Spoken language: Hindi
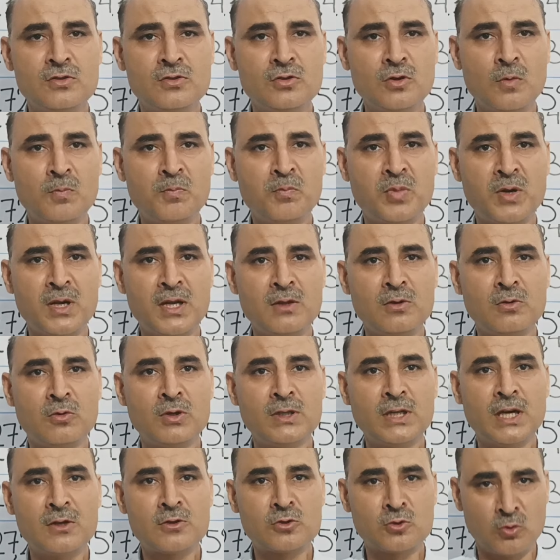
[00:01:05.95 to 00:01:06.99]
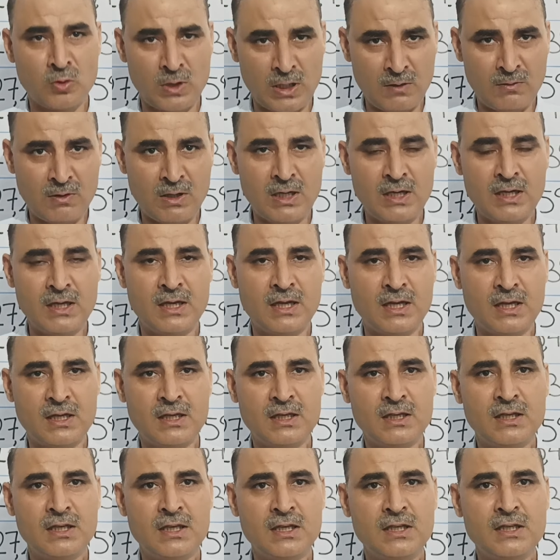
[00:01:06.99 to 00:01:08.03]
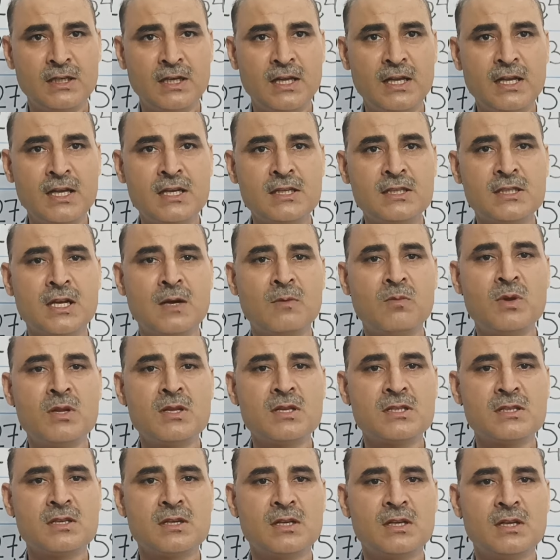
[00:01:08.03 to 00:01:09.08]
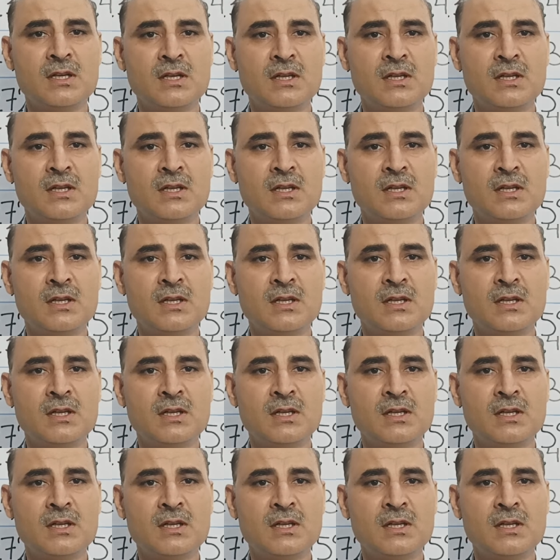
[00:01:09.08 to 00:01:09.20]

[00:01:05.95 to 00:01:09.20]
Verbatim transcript: जो प्री 2016 वाले हैं यानी कि सेवन्थ